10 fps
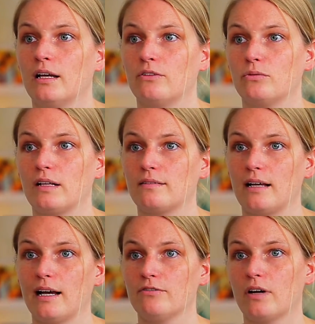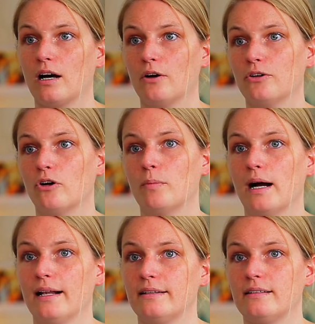sodass da einfach auch
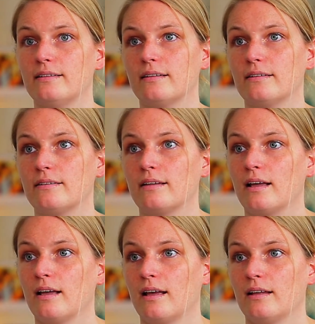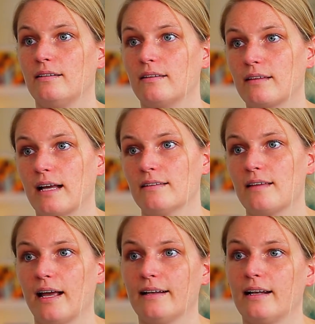nochmal dieses, dieses
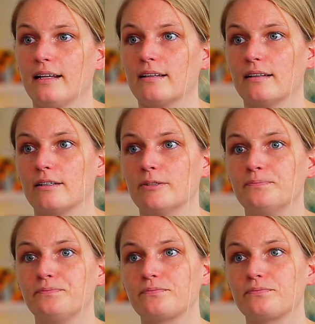ganzheitliche